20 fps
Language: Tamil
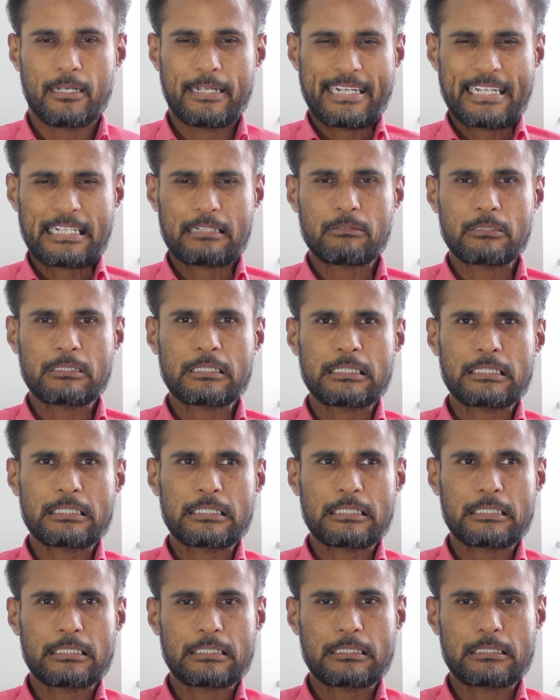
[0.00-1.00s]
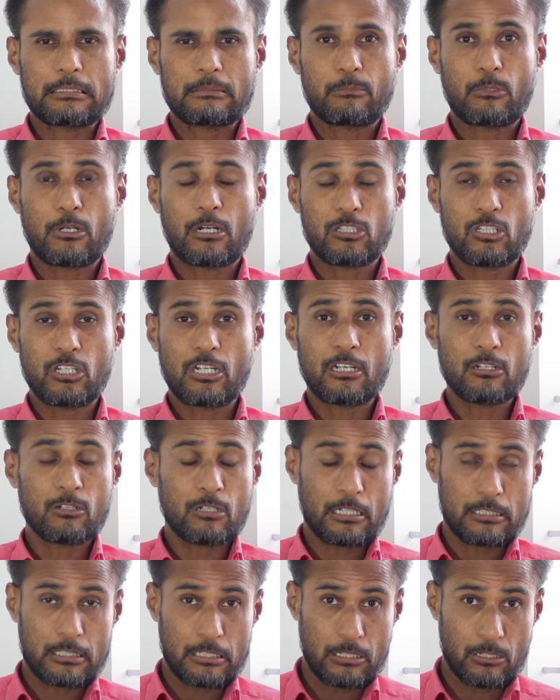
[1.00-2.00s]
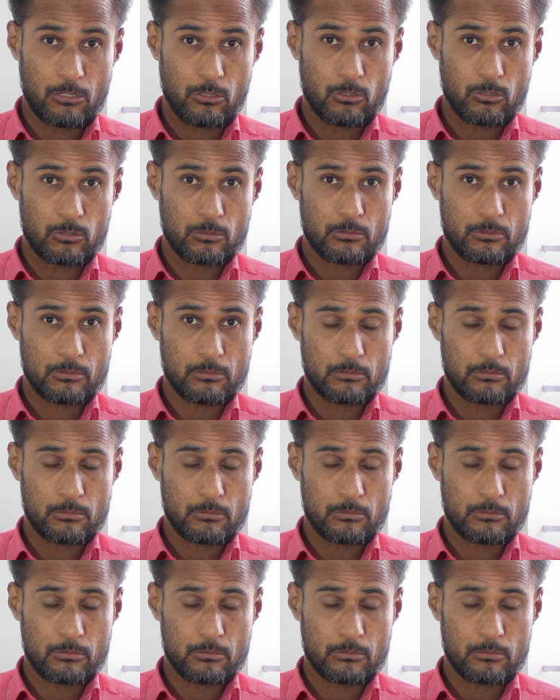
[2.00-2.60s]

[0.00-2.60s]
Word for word: எனக்கு வந்து மாந்திரிகம் கற்றுக்கிறணும்